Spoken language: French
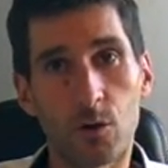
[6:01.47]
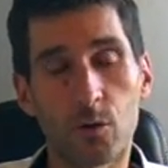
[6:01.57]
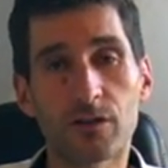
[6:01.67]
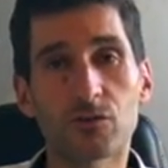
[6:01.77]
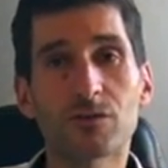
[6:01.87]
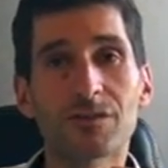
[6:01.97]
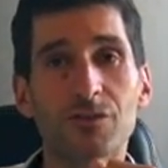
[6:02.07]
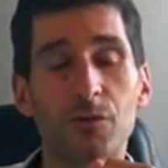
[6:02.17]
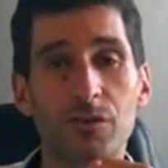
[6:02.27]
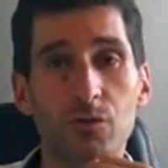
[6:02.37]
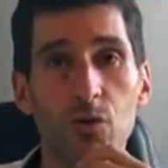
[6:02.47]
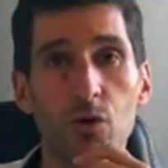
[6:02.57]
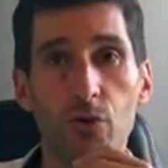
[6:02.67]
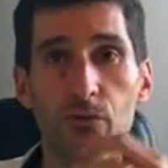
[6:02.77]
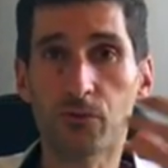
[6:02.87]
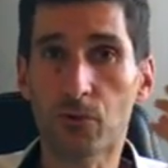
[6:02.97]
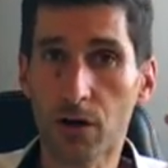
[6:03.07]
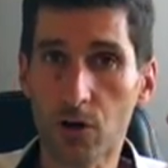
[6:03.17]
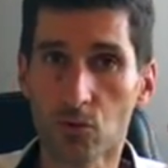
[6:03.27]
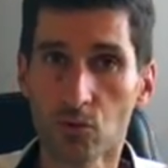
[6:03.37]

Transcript: On est dans une situation, encore une fois,